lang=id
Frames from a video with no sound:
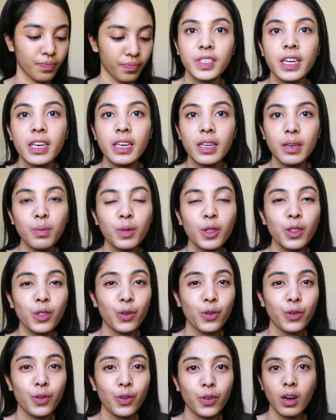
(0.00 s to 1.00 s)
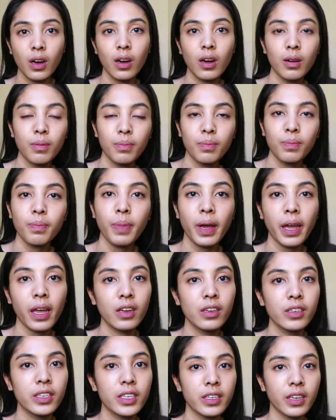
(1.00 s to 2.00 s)
Jadi bentuk um,
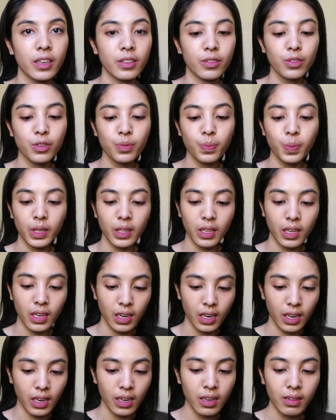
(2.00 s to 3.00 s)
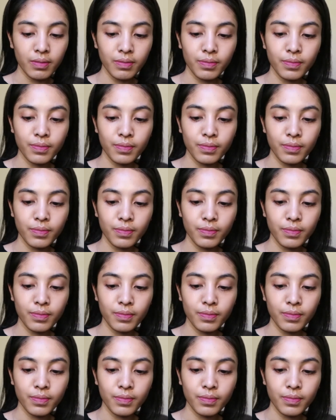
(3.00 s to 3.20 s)
packagingnya itu seperti ini